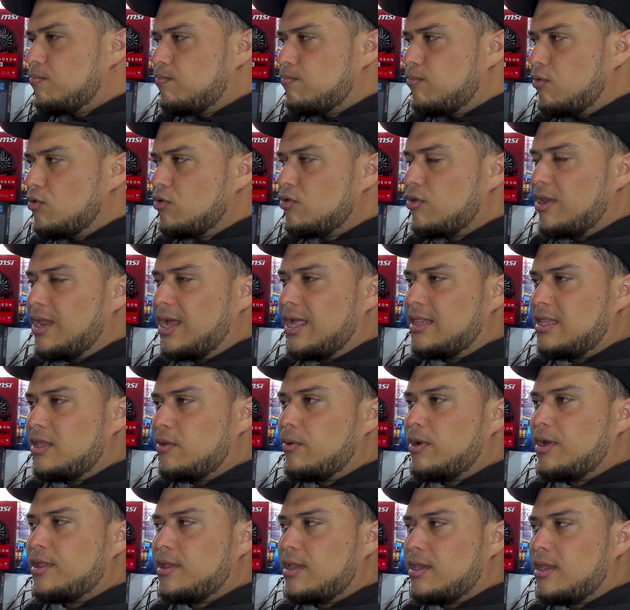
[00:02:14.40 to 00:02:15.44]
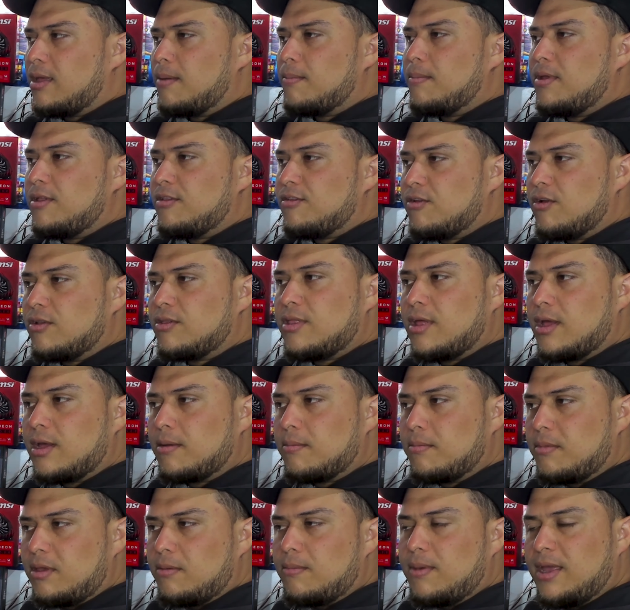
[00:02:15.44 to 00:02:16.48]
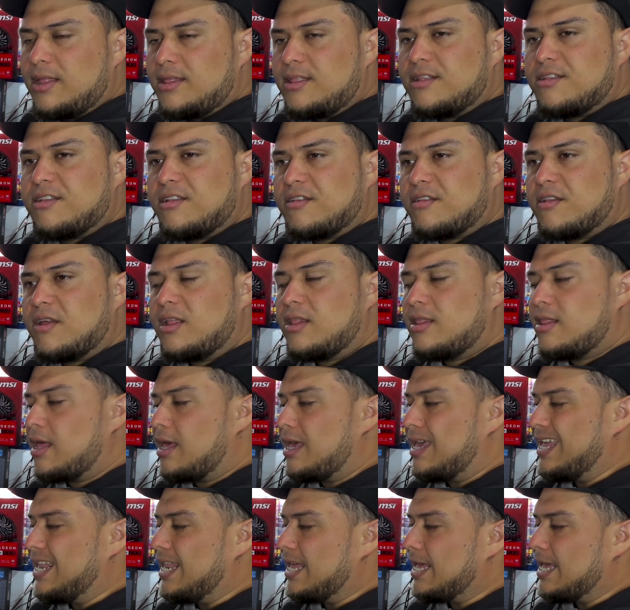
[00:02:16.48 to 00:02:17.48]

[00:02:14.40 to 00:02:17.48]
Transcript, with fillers: Punto negativo que tenía mi Zotac, mi 2060, era